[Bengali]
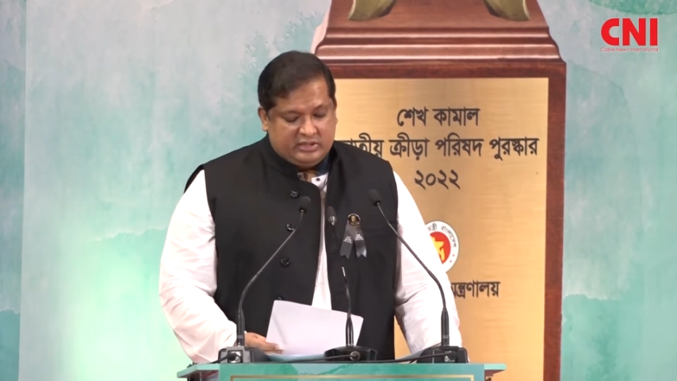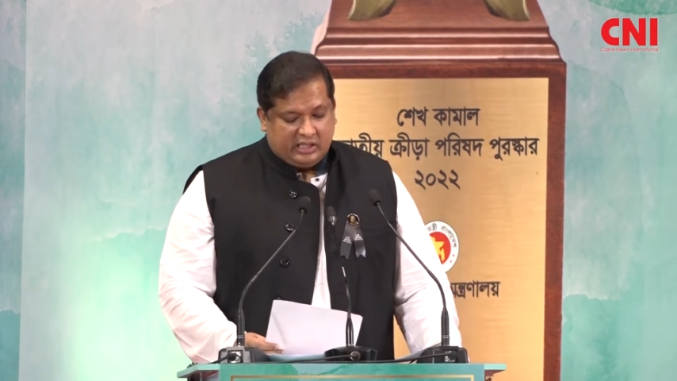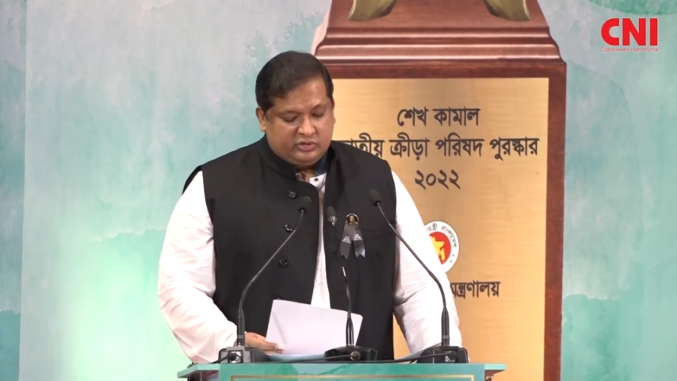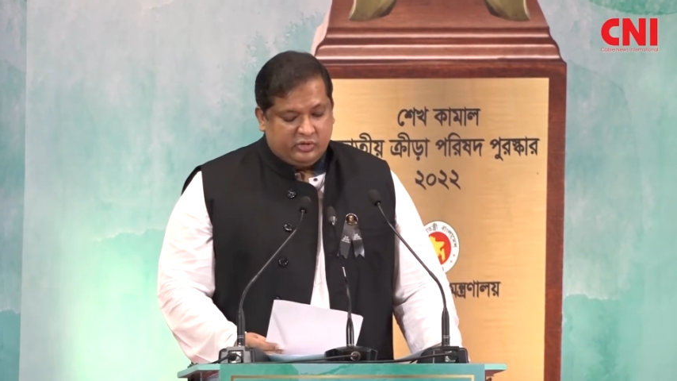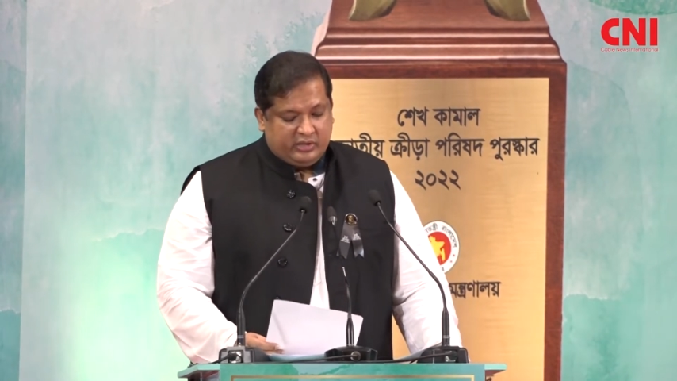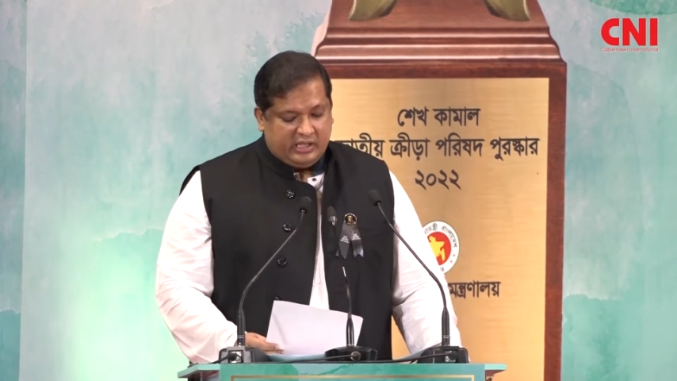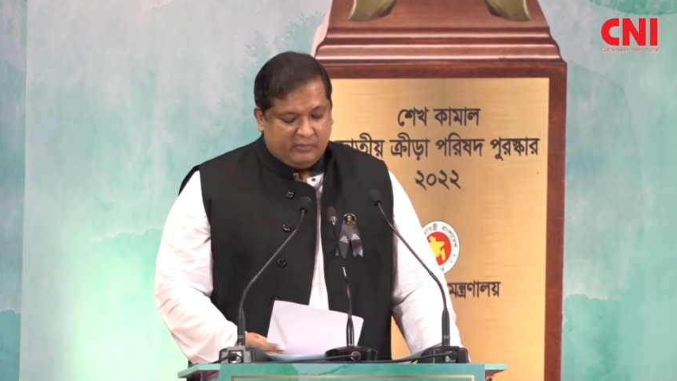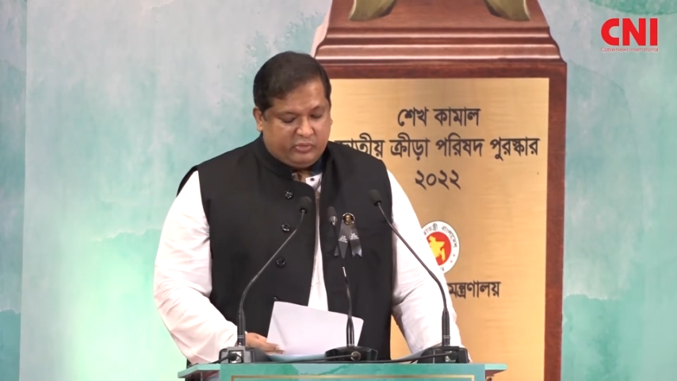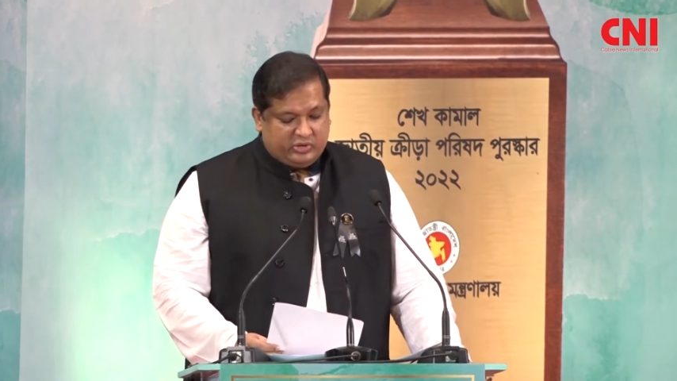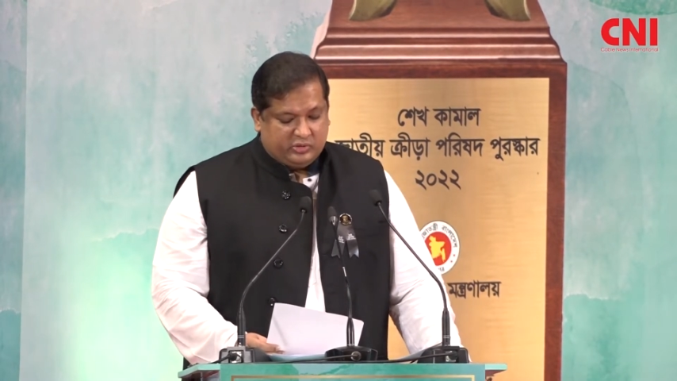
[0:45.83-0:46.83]
জাতীয়
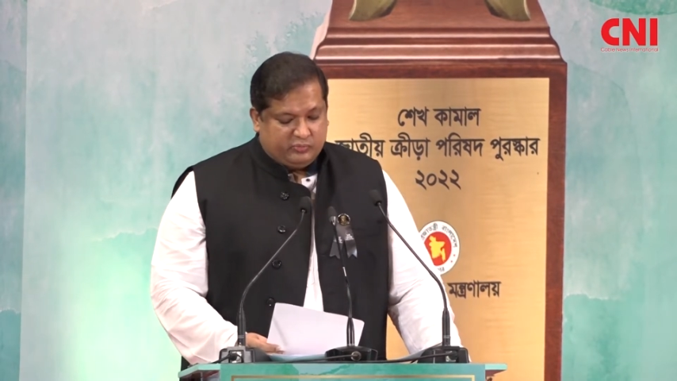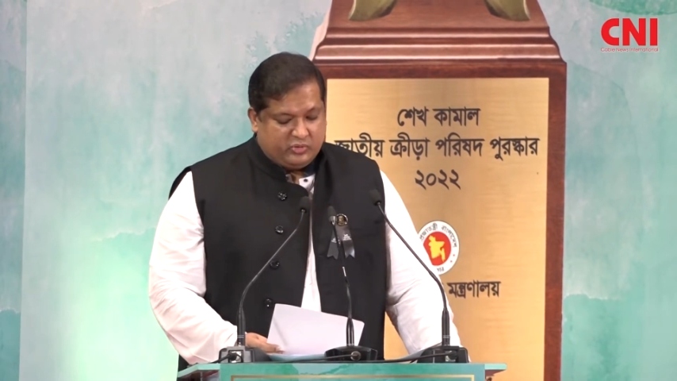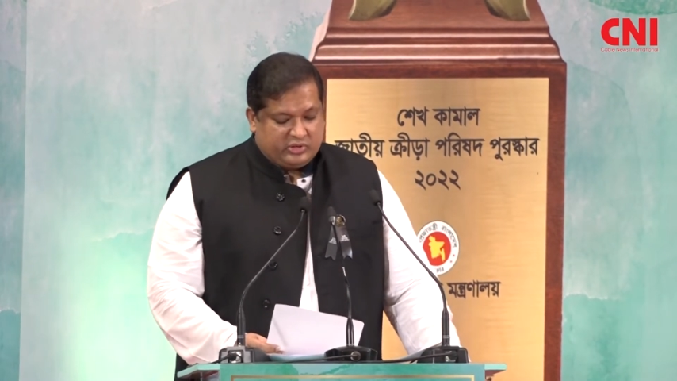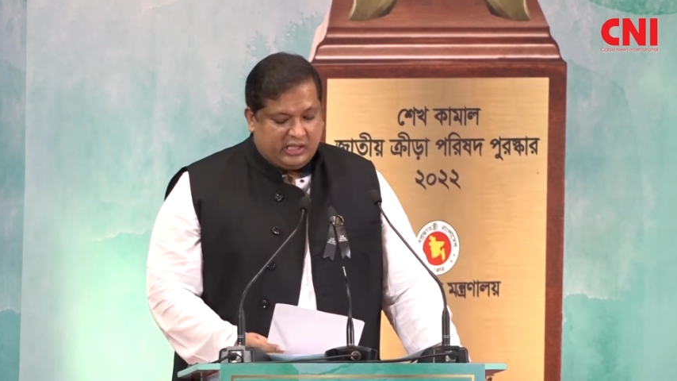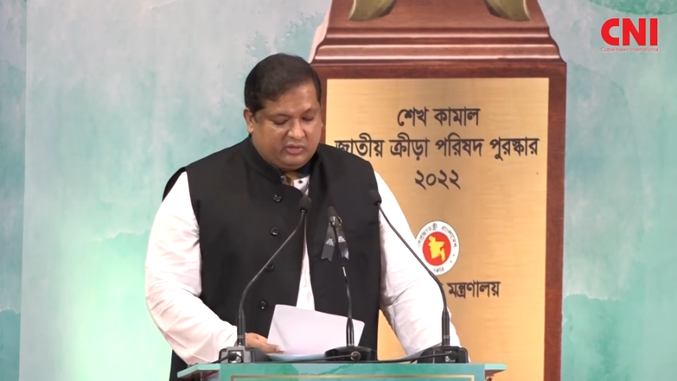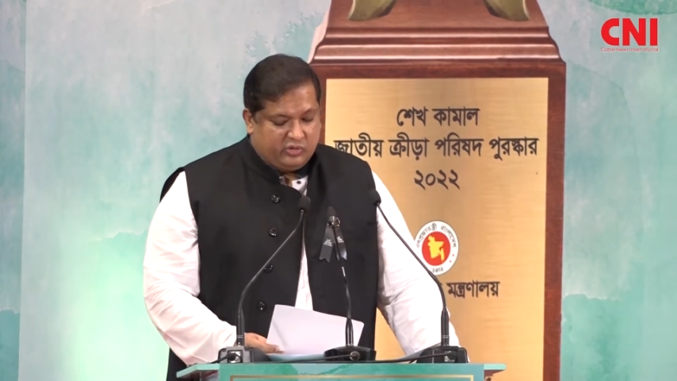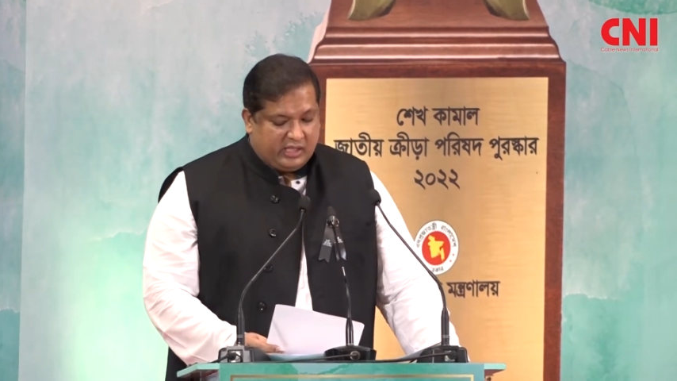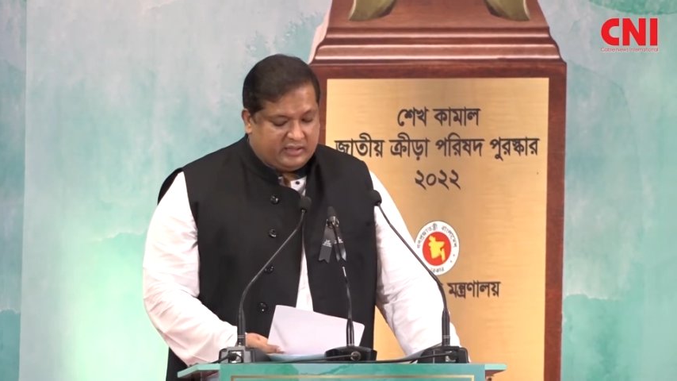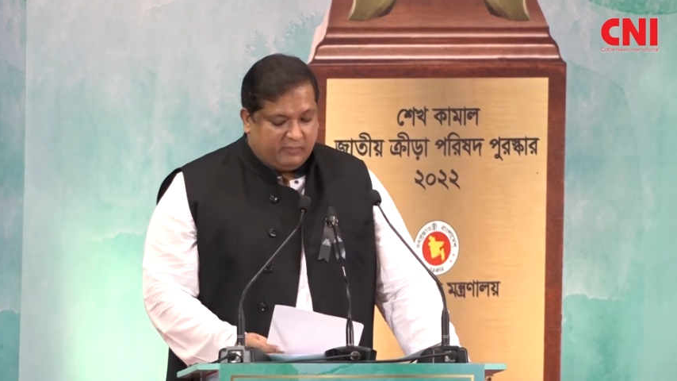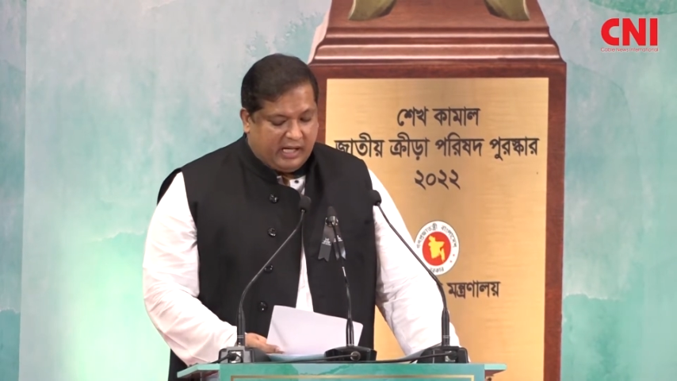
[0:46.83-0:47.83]
ক্রীড়া পরিষদ পুরস্কার দুই